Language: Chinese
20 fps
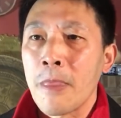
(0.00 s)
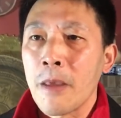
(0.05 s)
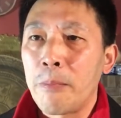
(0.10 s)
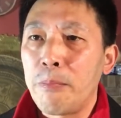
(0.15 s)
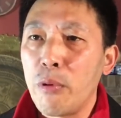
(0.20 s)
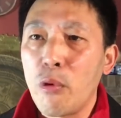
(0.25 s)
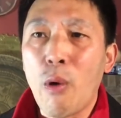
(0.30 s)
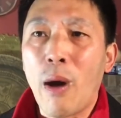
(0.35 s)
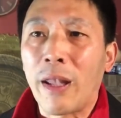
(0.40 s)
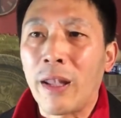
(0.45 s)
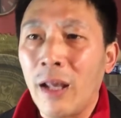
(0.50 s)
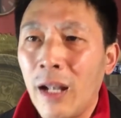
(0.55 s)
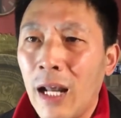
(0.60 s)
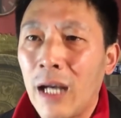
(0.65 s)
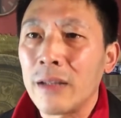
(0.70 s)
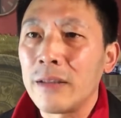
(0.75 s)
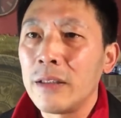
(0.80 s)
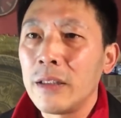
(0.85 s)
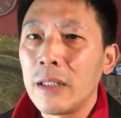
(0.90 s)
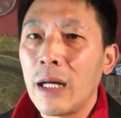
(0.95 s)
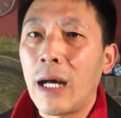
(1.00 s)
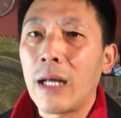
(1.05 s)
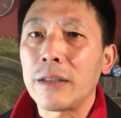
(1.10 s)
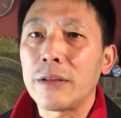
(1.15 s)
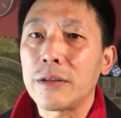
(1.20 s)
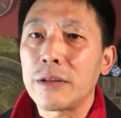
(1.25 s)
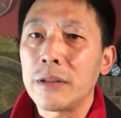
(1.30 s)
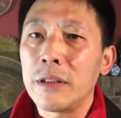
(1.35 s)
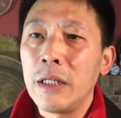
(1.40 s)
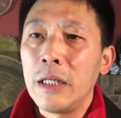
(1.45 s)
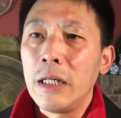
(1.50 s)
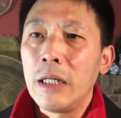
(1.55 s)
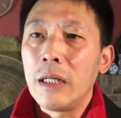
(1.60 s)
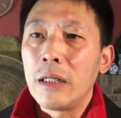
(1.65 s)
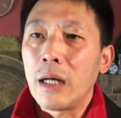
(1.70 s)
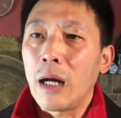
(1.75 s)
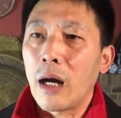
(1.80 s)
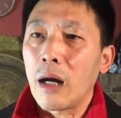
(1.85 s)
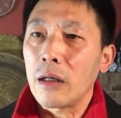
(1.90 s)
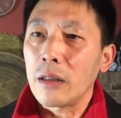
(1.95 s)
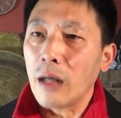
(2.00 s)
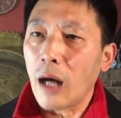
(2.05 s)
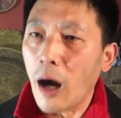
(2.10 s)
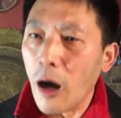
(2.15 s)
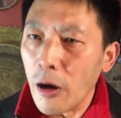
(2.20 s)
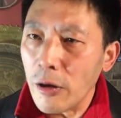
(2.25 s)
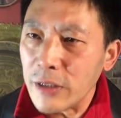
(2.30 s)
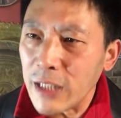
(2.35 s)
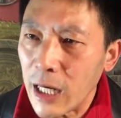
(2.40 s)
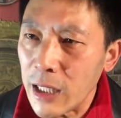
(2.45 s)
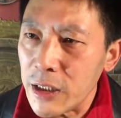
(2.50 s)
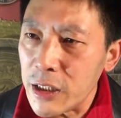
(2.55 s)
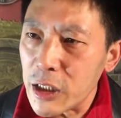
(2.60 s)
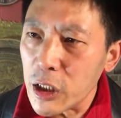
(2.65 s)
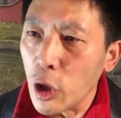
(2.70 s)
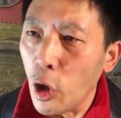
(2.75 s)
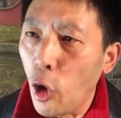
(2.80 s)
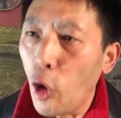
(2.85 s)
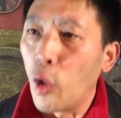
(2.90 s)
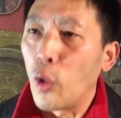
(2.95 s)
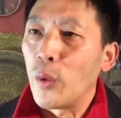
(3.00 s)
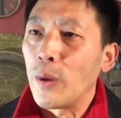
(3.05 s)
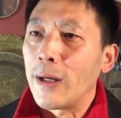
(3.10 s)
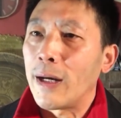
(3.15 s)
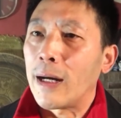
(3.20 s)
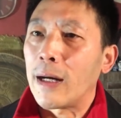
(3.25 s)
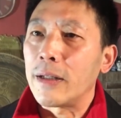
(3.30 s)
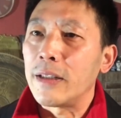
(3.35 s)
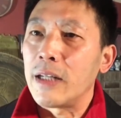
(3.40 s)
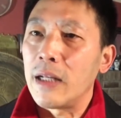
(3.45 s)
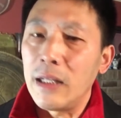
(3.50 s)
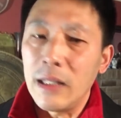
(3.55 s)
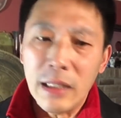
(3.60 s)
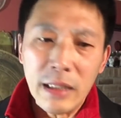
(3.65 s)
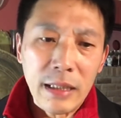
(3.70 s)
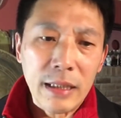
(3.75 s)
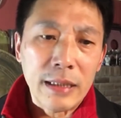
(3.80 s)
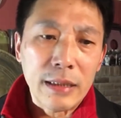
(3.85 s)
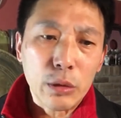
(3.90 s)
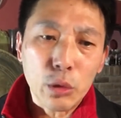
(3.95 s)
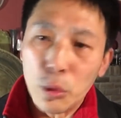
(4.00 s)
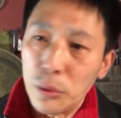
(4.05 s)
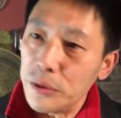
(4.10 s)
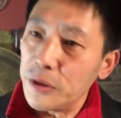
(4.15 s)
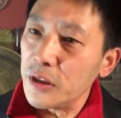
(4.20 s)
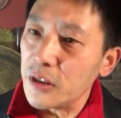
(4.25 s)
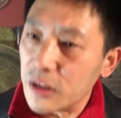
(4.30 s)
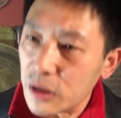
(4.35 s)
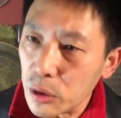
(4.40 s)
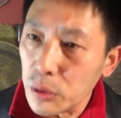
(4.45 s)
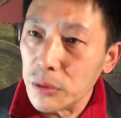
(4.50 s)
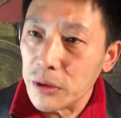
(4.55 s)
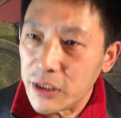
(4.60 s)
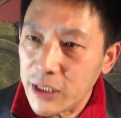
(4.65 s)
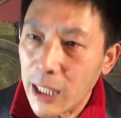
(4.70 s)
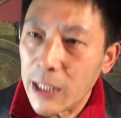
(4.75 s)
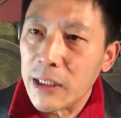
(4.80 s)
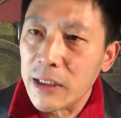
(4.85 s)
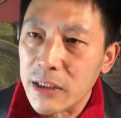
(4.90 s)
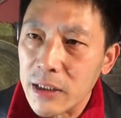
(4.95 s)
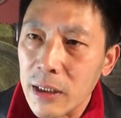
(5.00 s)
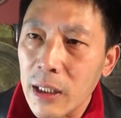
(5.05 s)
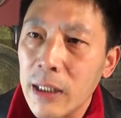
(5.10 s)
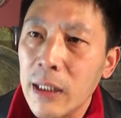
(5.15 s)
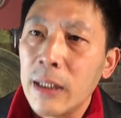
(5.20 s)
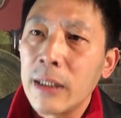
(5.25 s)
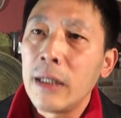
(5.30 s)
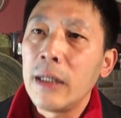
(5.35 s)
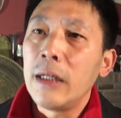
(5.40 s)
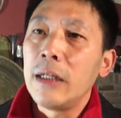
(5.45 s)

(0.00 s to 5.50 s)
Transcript: 就不管他了啊！就是二二战之后啊，人类痛定思痛建立起来